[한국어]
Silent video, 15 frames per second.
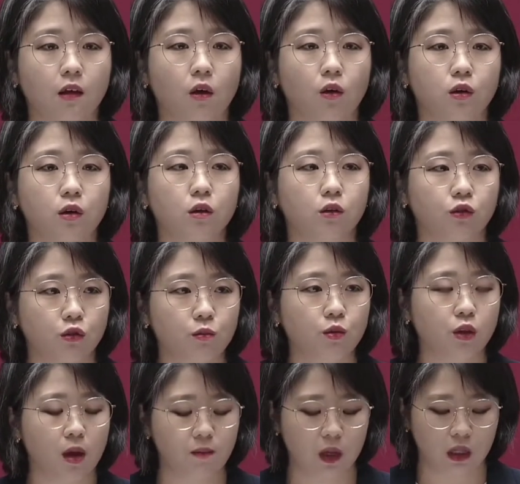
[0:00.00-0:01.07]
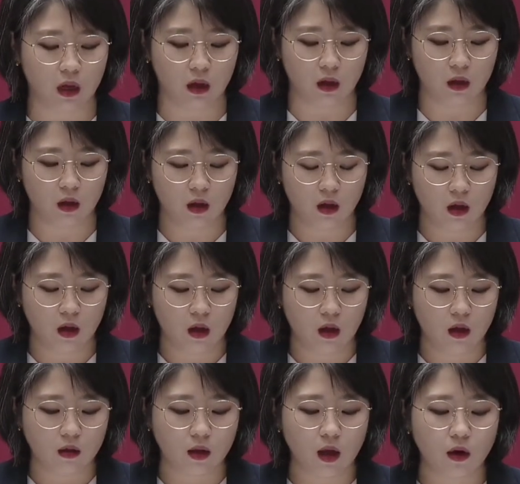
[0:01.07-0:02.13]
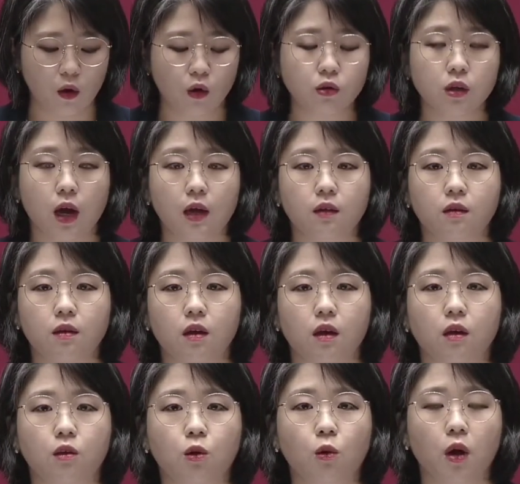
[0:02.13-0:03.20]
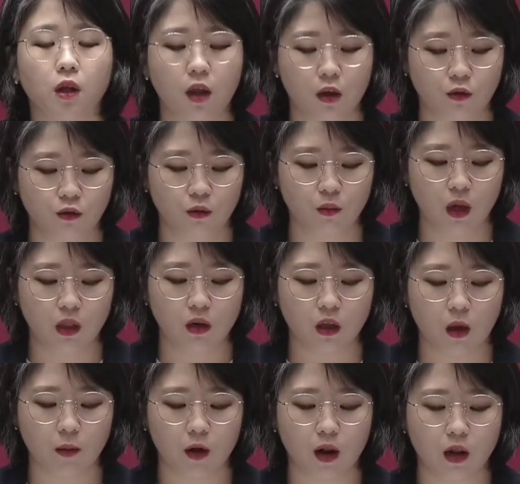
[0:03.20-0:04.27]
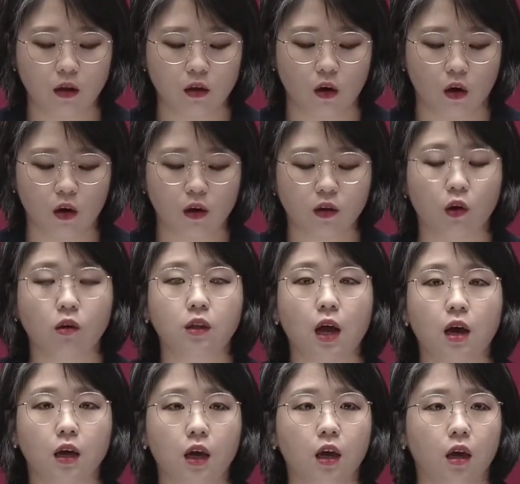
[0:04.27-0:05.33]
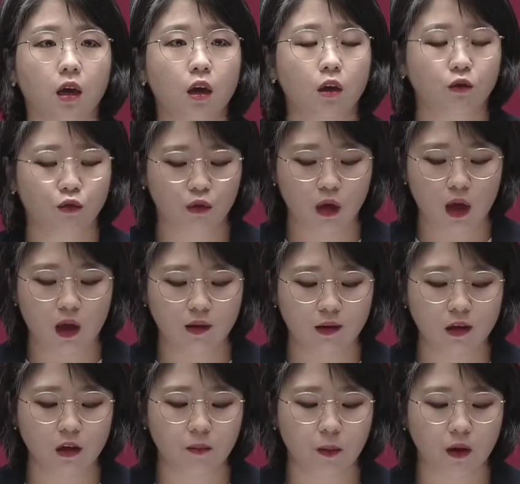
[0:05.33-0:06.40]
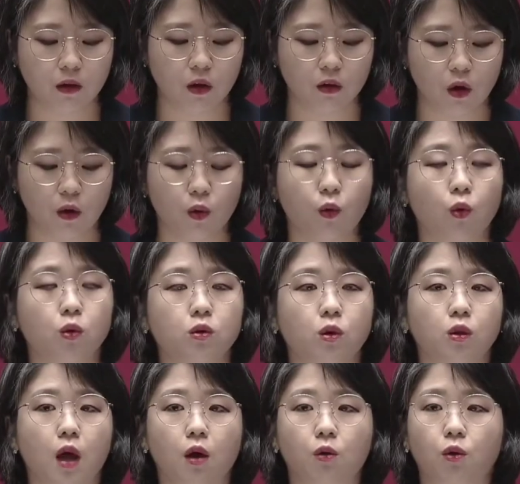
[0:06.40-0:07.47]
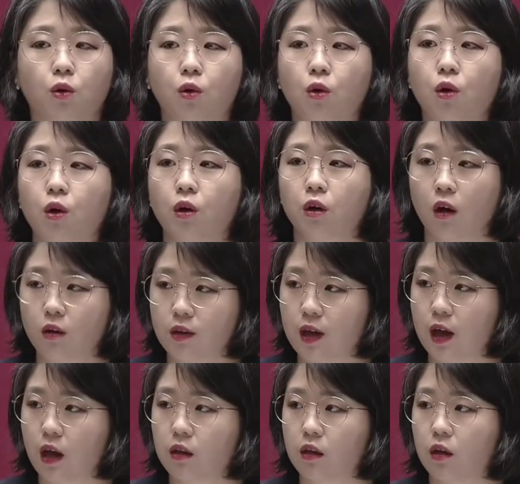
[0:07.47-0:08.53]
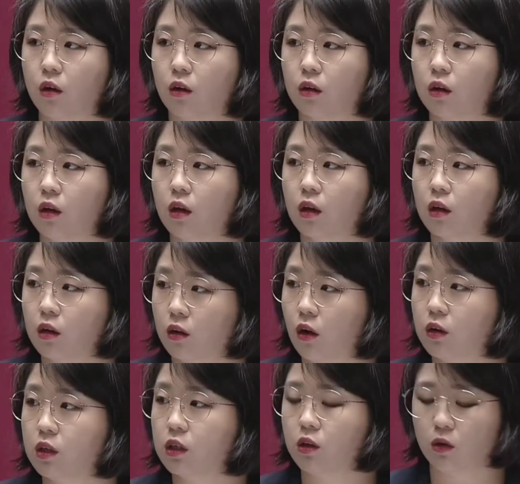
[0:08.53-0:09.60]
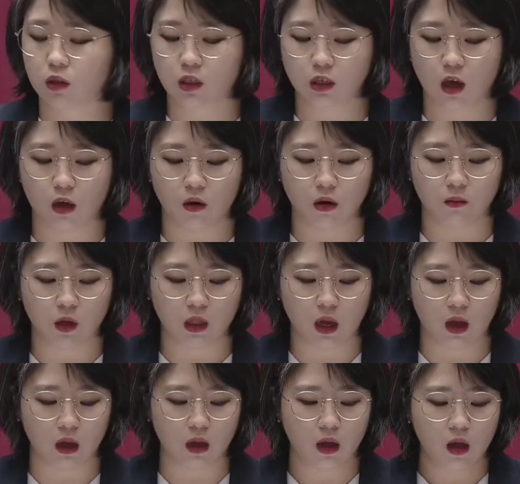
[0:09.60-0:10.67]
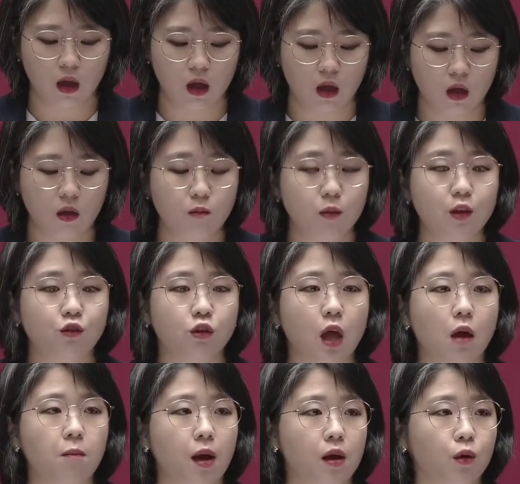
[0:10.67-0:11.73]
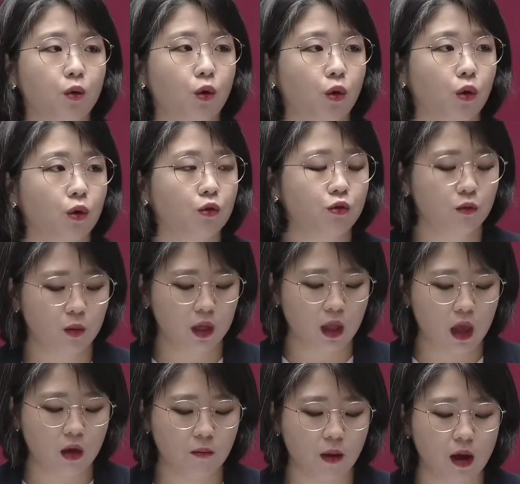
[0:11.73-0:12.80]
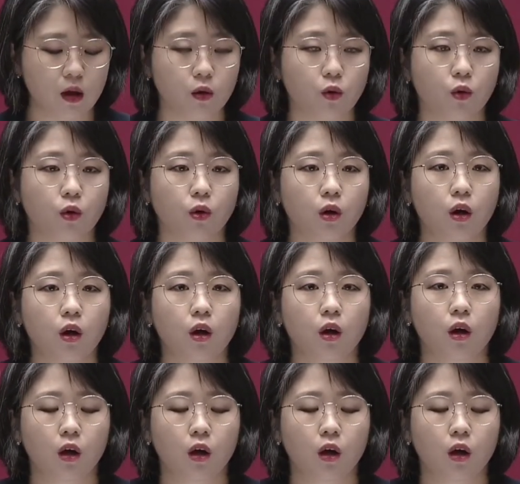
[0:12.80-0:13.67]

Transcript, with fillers: 자격은 충분합니다. 새로운 가치, 소외된 국민을 대변하는 여러 정당이 국회에 진입해서 서로 공존하고 견제하는 것, 그것이 정치 개혁입니다. 민주당 말고 국민의힘 말고